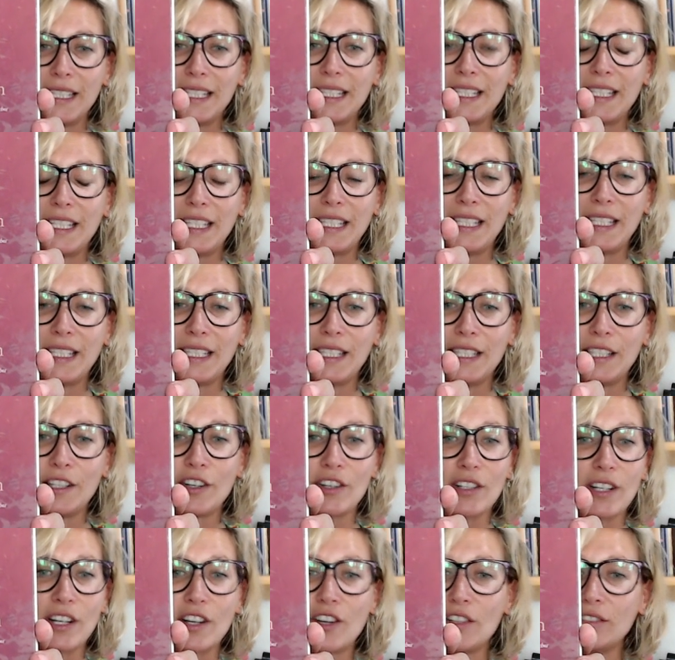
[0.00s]
y
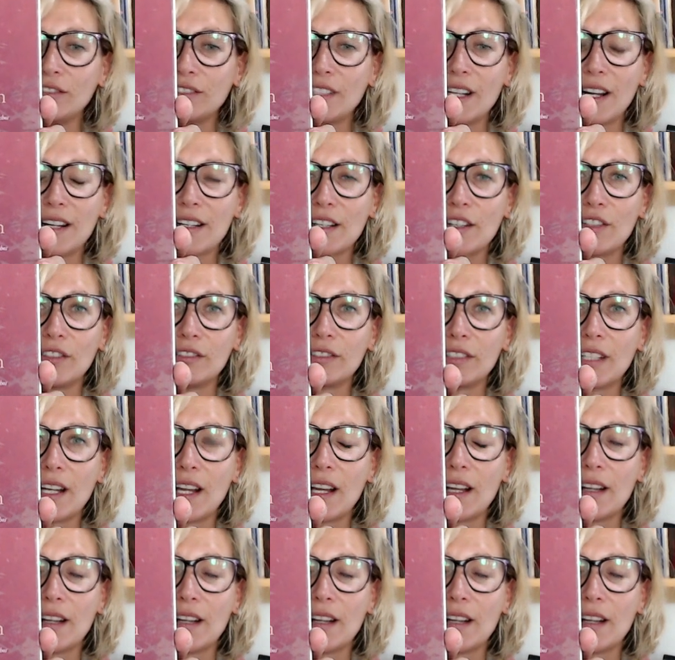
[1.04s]
lo recontra, recontra,